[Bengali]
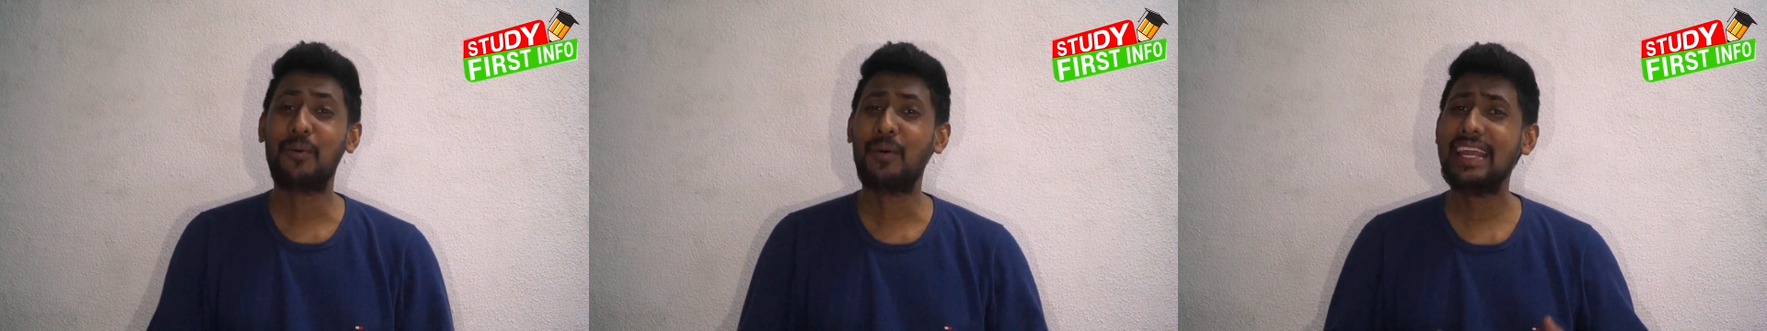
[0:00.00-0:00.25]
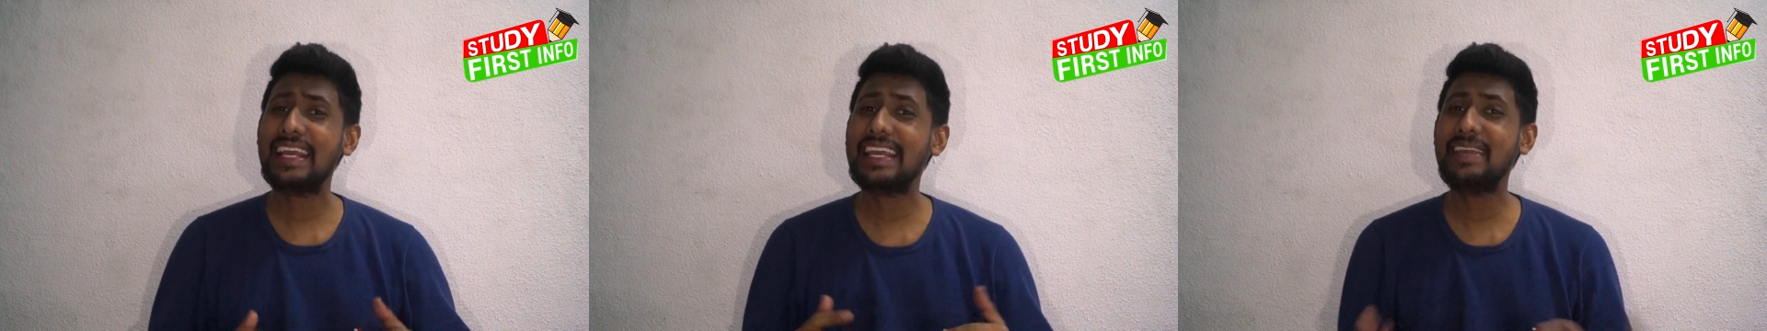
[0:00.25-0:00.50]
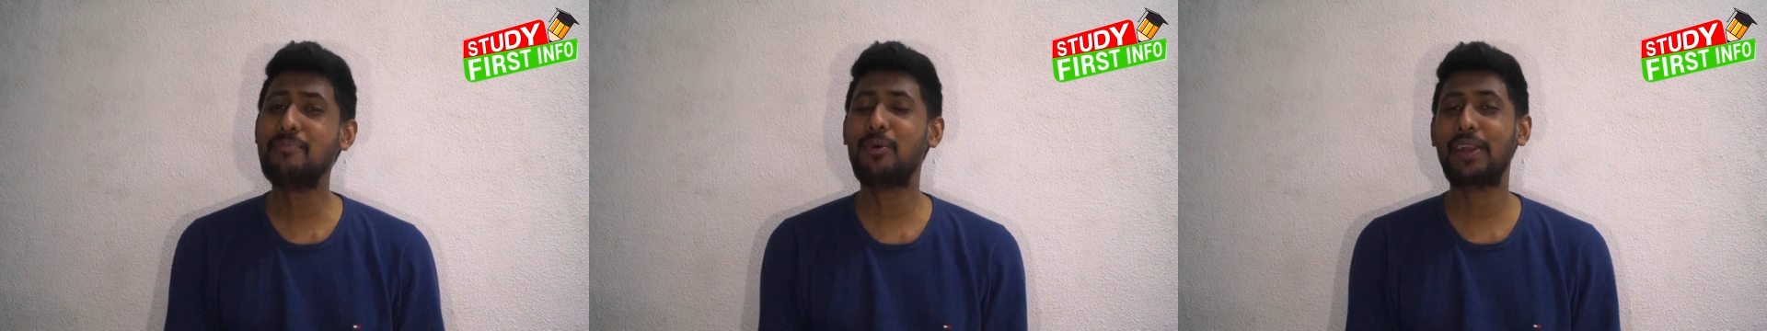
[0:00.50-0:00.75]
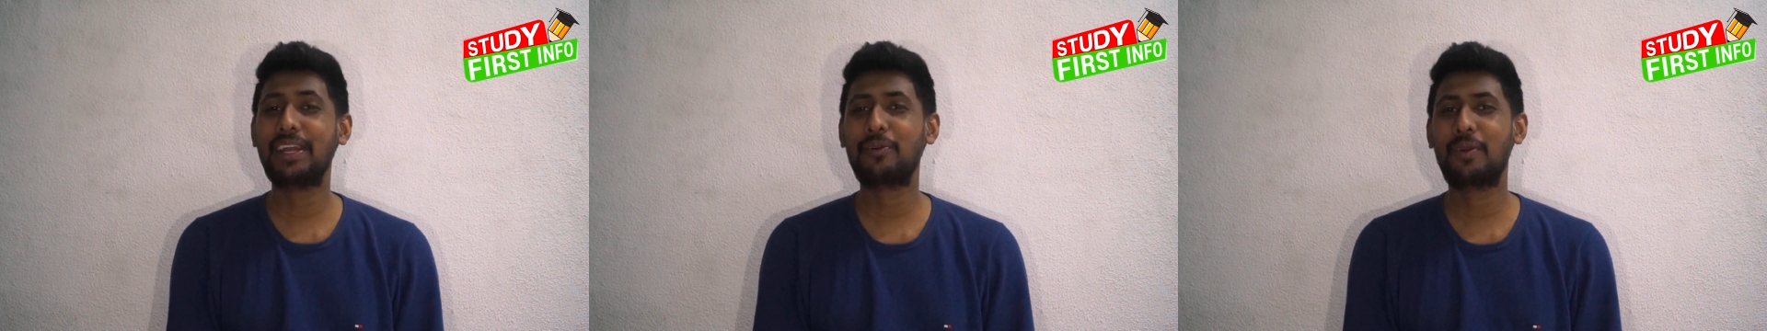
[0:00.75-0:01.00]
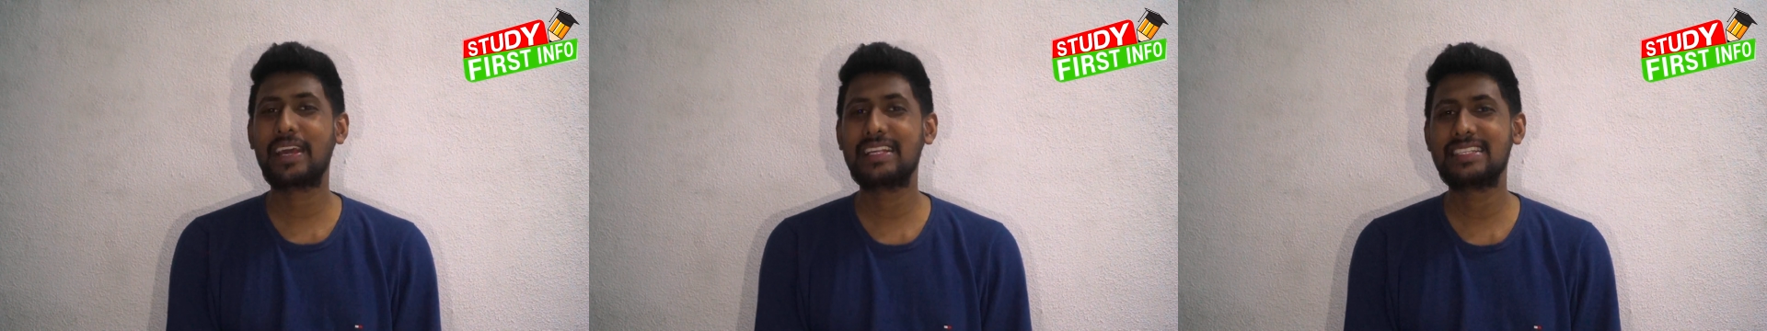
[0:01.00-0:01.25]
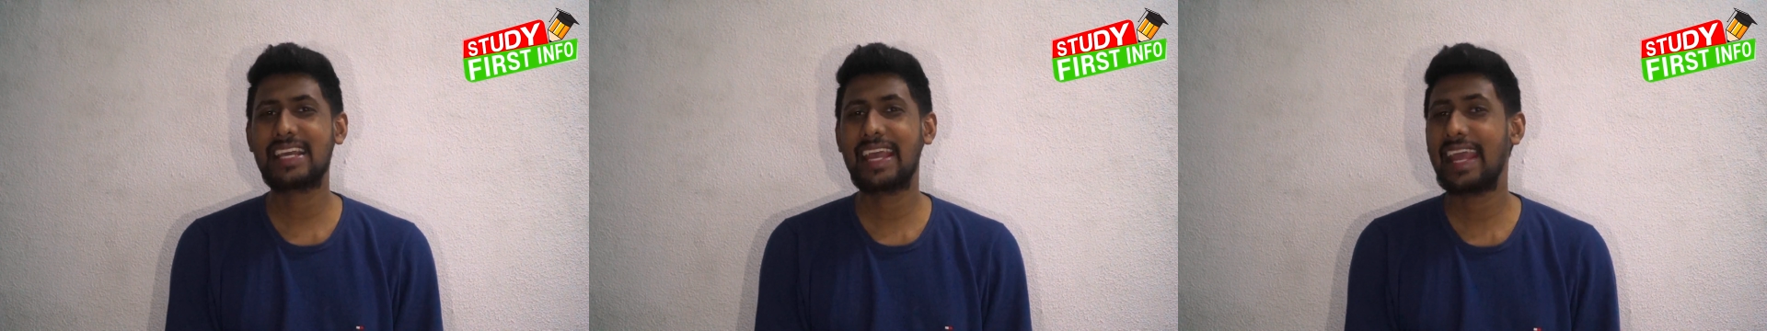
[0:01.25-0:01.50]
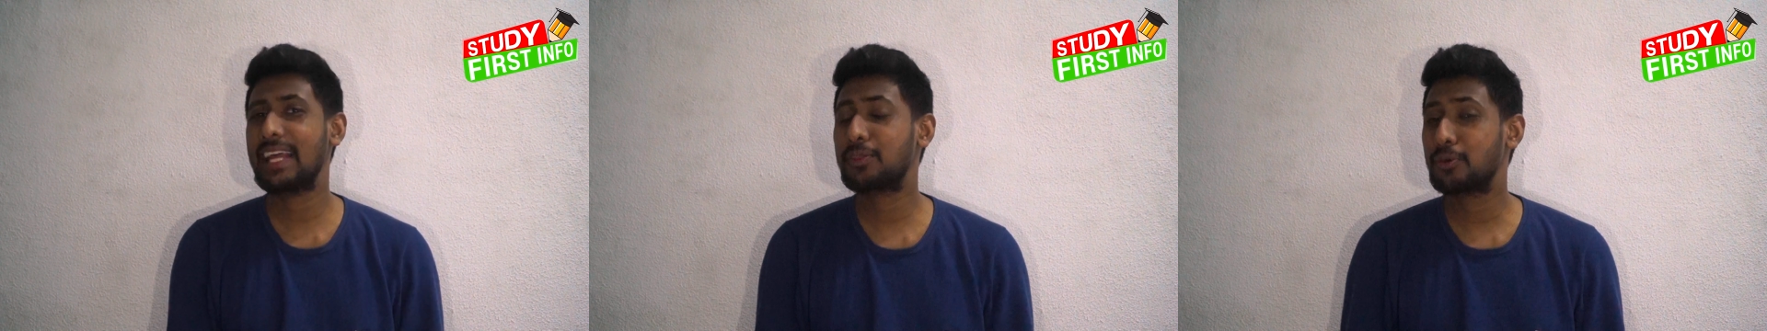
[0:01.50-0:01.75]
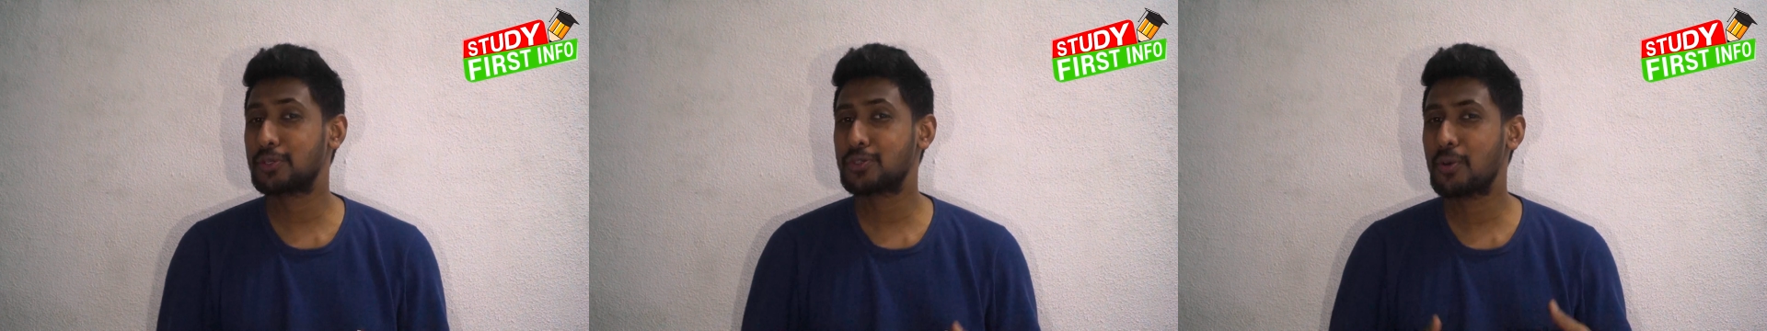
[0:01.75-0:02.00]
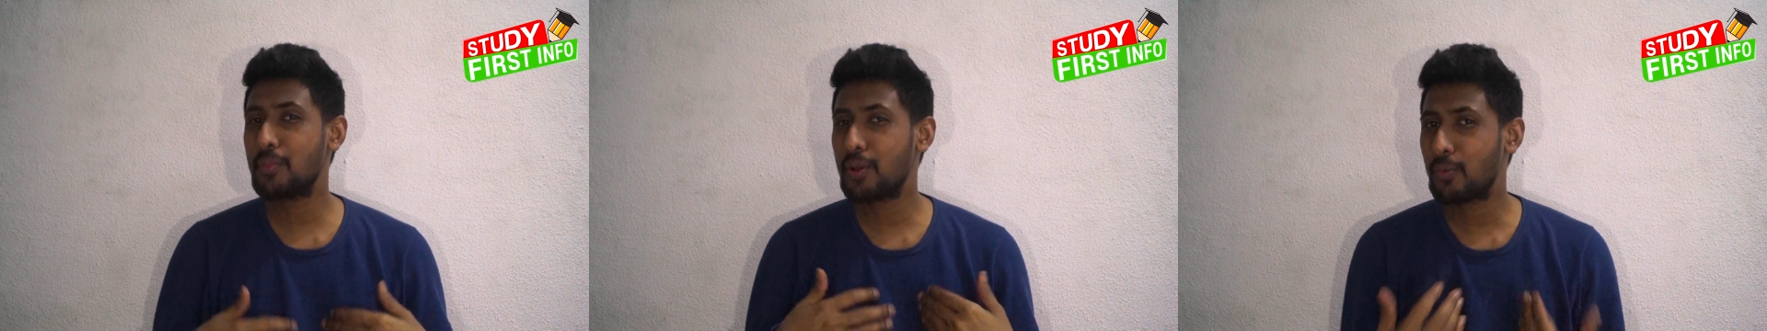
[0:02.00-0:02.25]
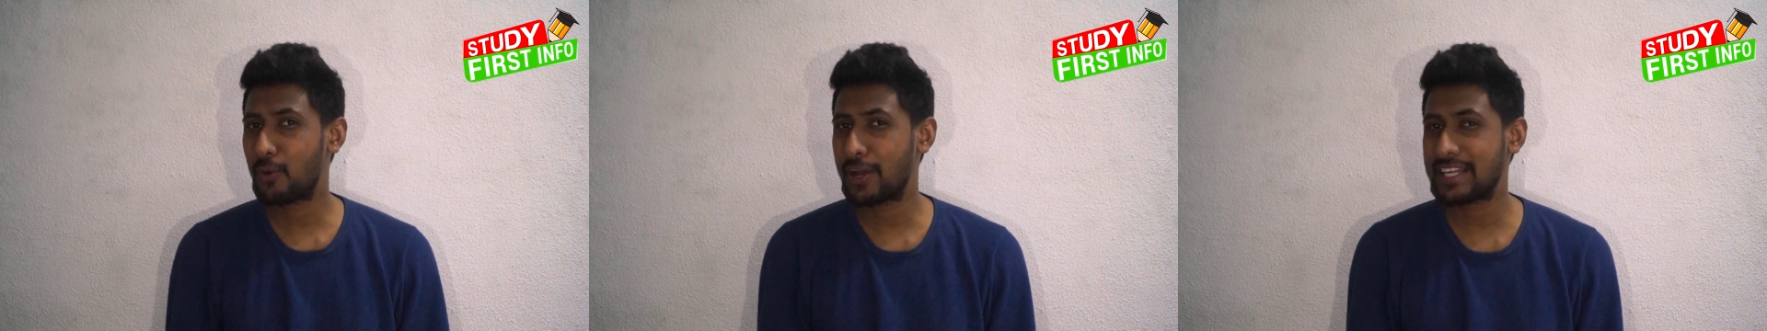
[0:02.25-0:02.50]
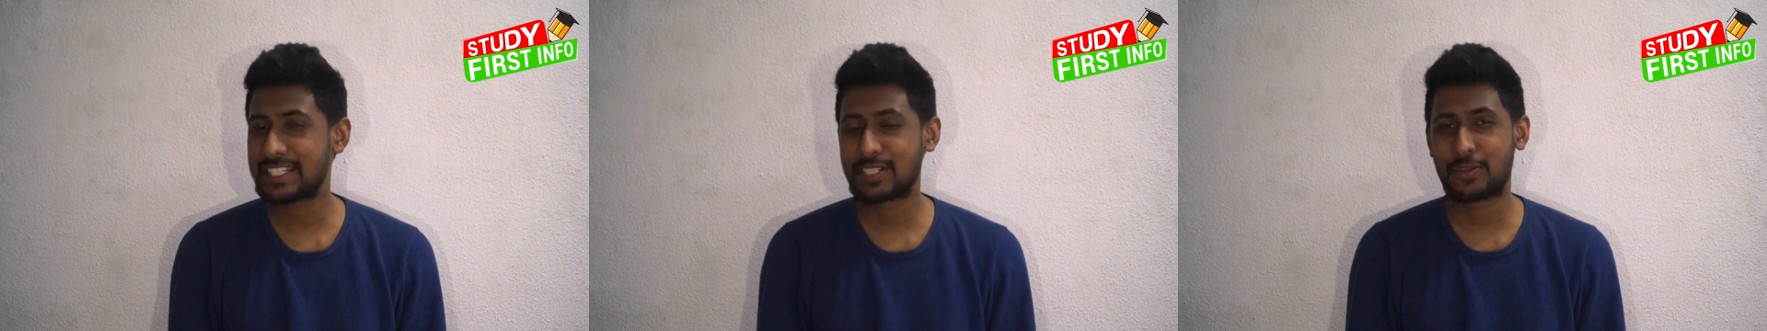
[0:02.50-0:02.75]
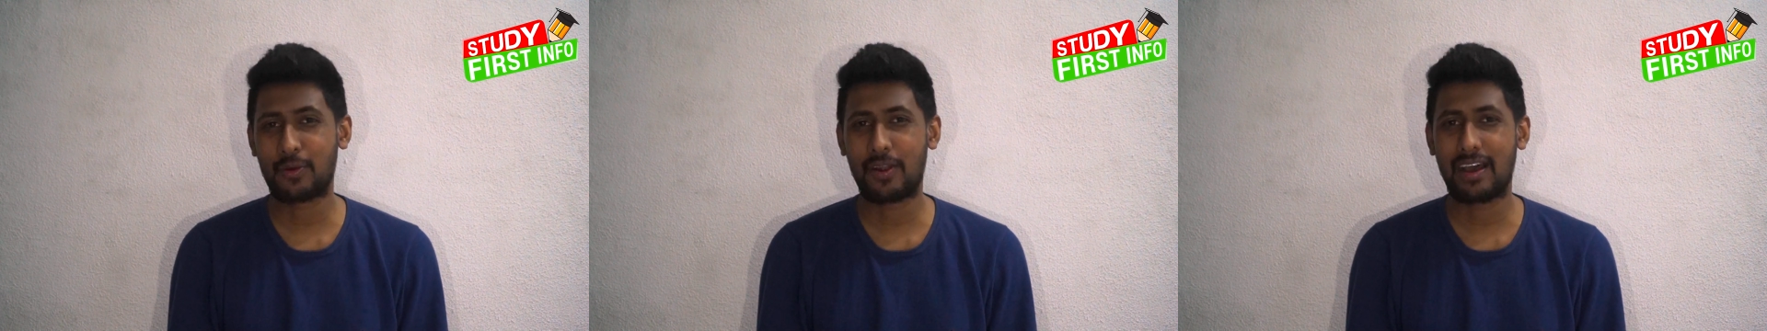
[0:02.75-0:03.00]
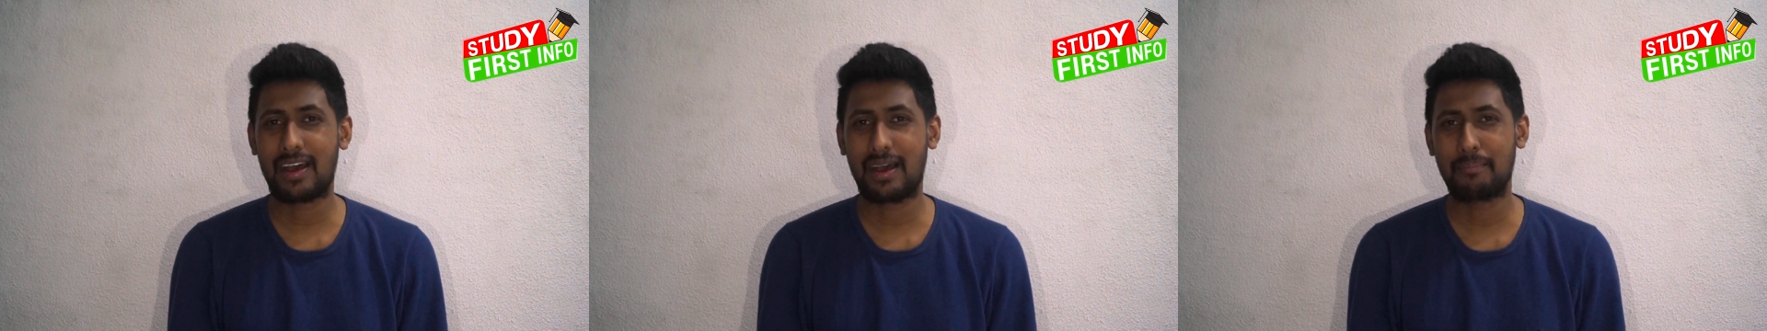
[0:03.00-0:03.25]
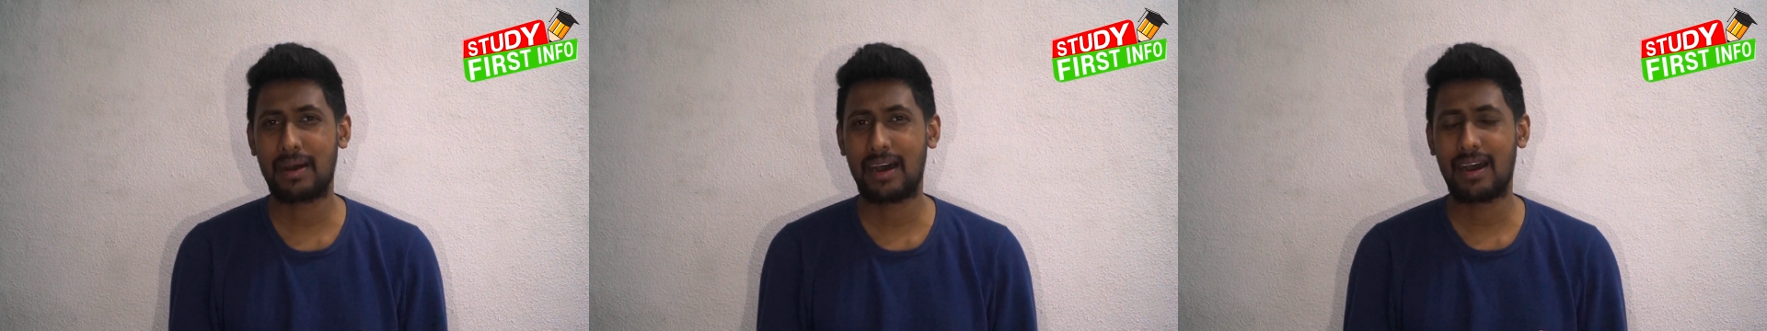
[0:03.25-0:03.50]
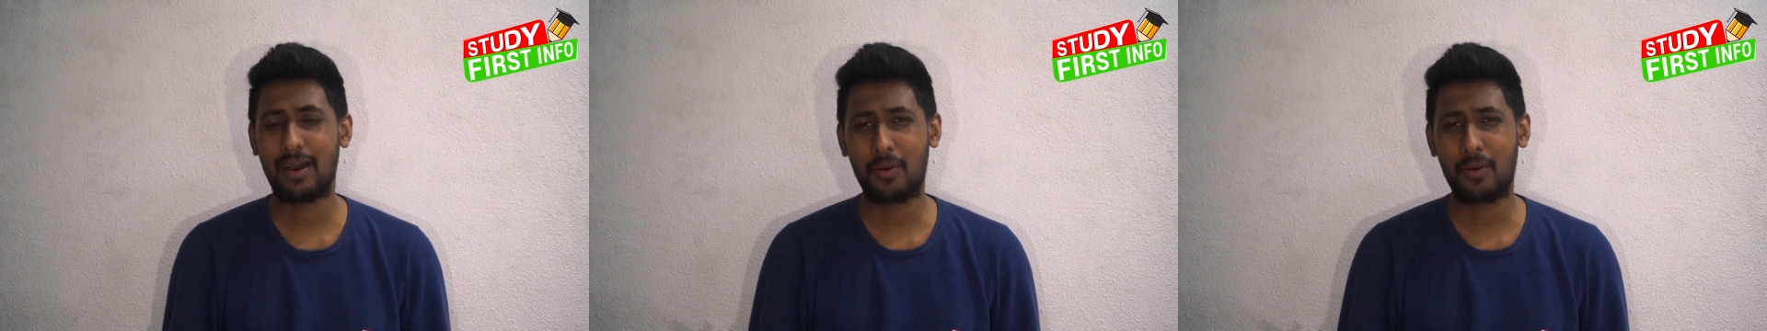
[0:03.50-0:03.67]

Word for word: অনেকেই মনে করেন যে এত সময় ওয়েস্ট করা বা